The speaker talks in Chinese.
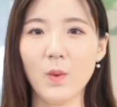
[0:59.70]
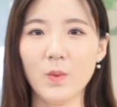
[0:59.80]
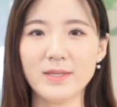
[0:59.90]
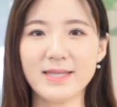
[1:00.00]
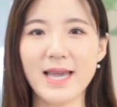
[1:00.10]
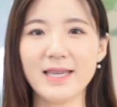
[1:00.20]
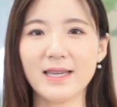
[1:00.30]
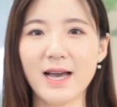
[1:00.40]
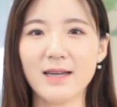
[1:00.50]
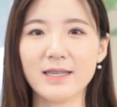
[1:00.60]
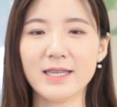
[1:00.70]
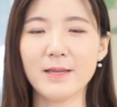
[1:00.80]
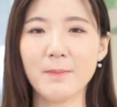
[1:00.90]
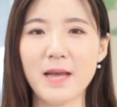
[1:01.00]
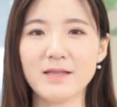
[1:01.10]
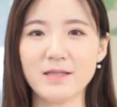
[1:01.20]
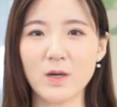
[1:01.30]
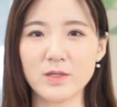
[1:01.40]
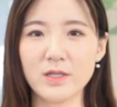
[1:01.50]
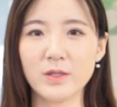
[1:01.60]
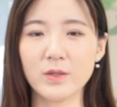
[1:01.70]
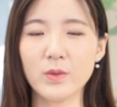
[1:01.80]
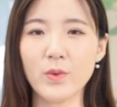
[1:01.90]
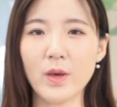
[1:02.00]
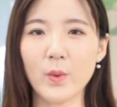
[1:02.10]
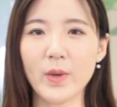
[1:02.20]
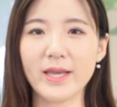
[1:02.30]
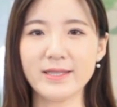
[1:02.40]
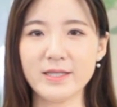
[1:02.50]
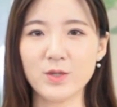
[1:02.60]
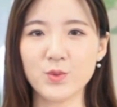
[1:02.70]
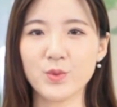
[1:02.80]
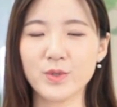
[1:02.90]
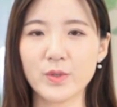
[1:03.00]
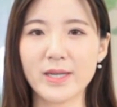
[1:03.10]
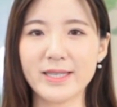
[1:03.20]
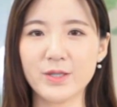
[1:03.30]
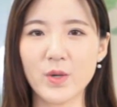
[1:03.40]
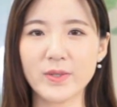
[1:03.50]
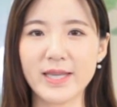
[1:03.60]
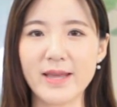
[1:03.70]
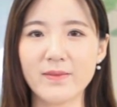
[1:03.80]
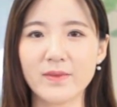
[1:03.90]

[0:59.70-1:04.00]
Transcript: 文在寅伉俪办小型音乐会庆祝就任一周年。